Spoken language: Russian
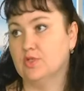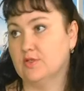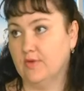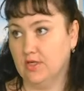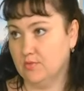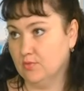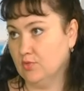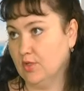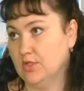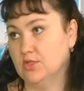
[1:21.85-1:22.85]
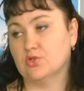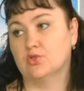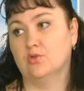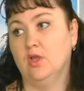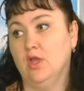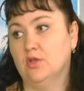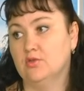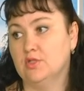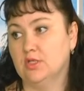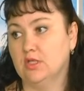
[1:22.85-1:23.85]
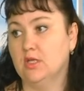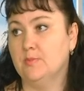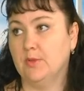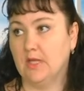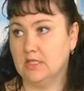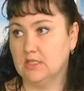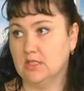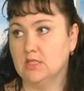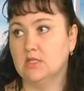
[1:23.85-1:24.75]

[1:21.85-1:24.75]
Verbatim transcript: и свадебную одежду. То есть это и платье, и